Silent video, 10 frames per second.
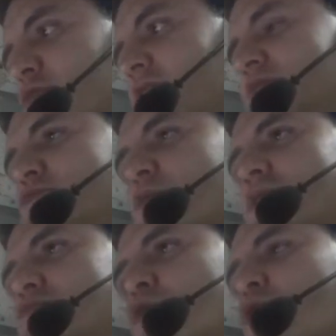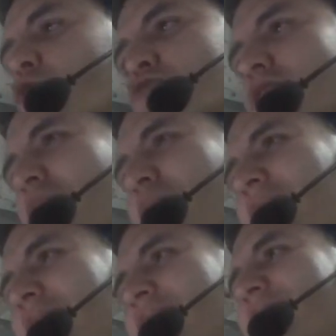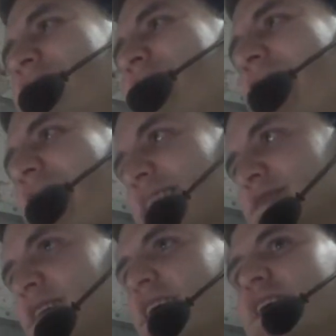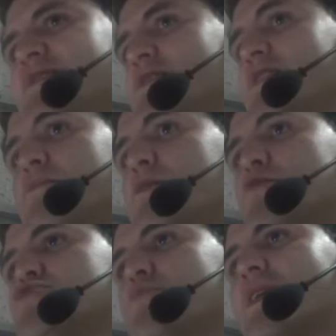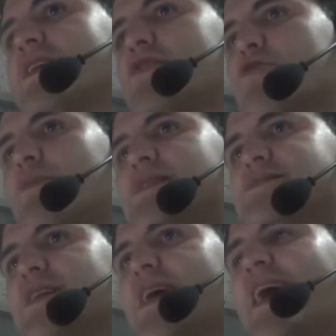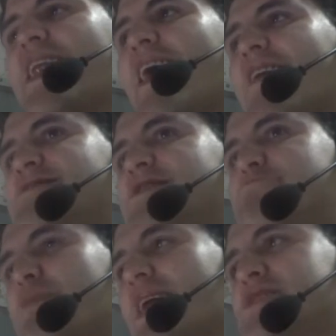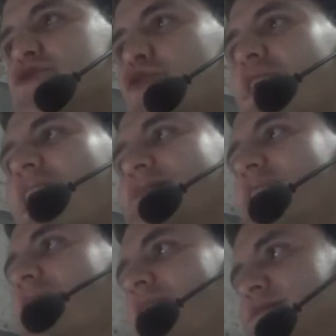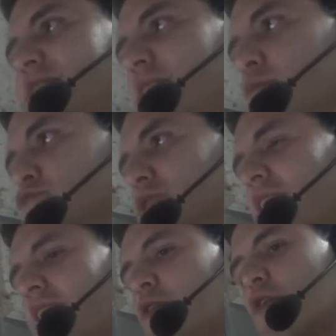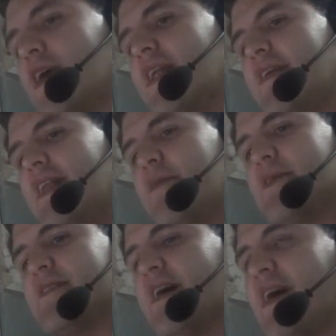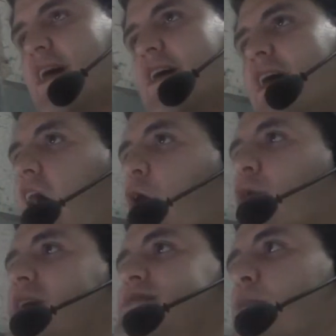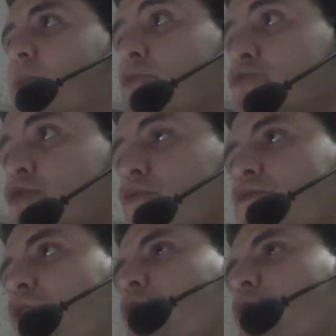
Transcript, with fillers: y Diestronges no encontraba ideas y se terminó sumergiendo más en la desesperación y las ganas de ir a buscar el gol que le dé la ventaja, aunque sea para un triunfo